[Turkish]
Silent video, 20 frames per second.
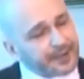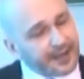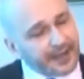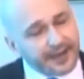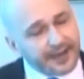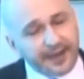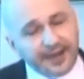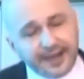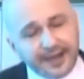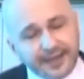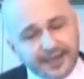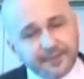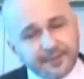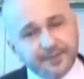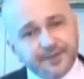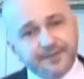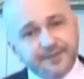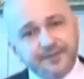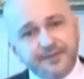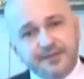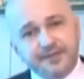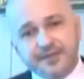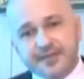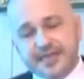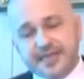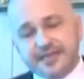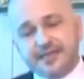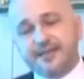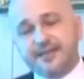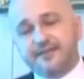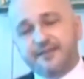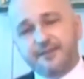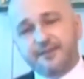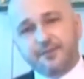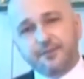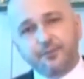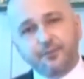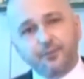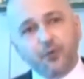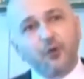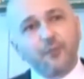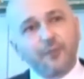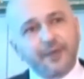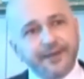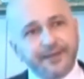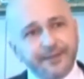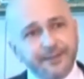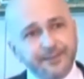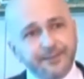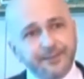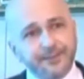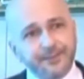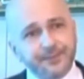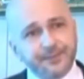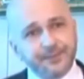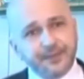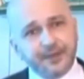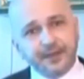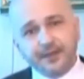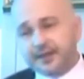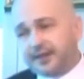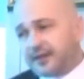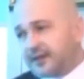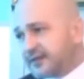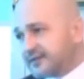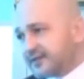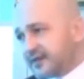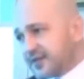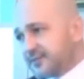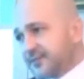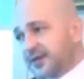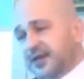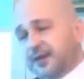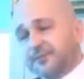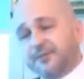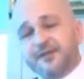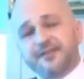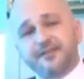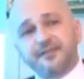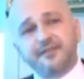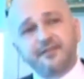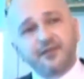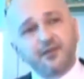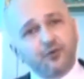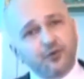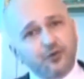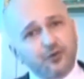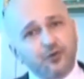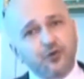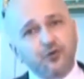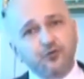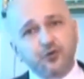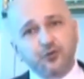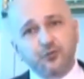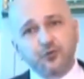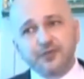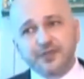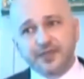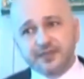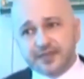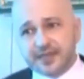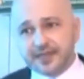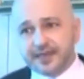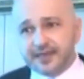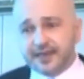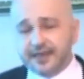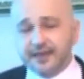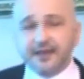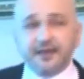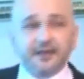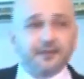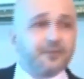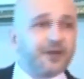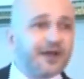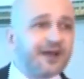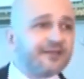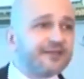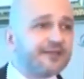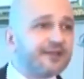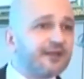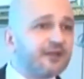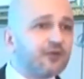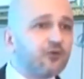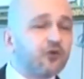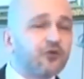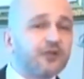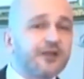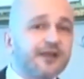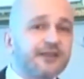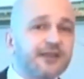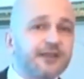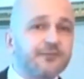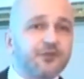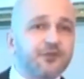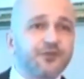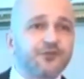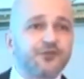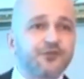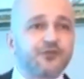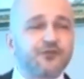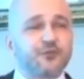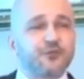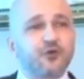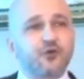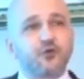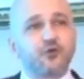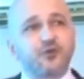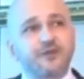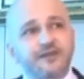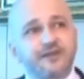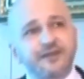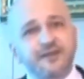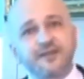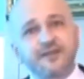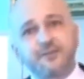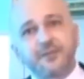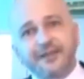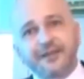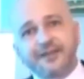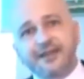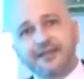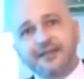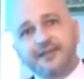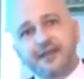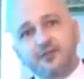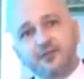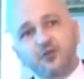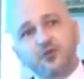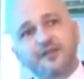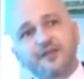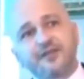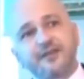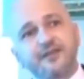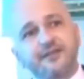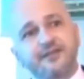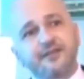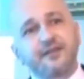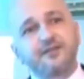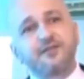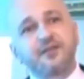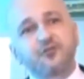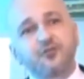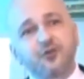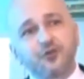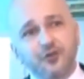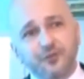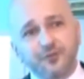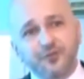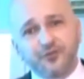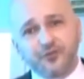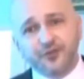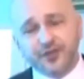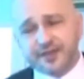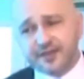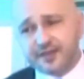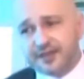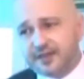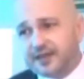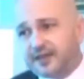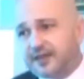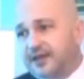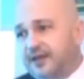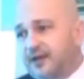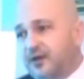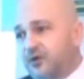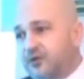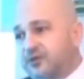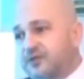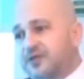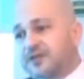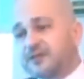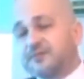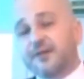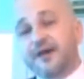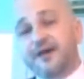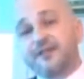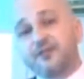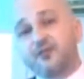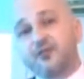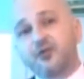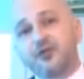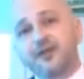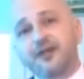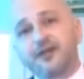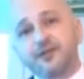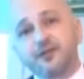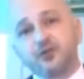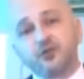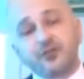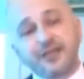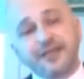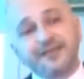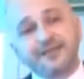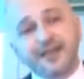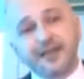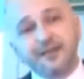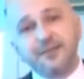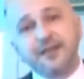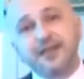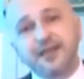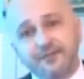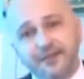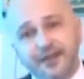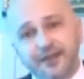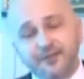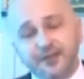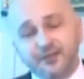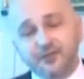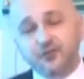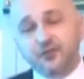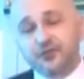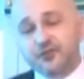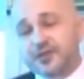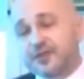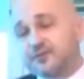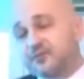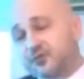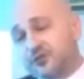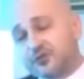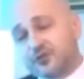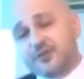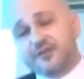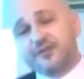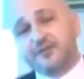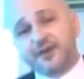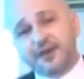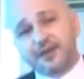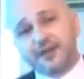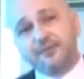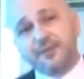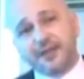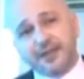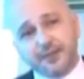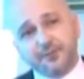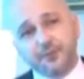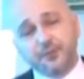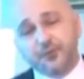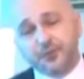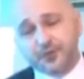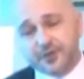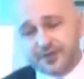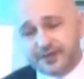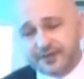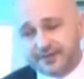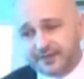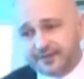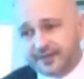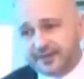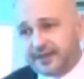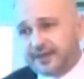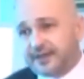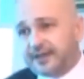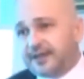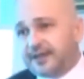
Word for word: herhangi bir çeşit bombayı taşıma kapasitesine uygun olduğu müddetçe ki bazı konularda biliyorsunuz bu uluslararası patentler çok sıkıntılı ve zorlu bir süreç. Onun için bazı konularda yüzeysel bilgi vermek zorundayım. Sonuç itibariyle milli bir projedir.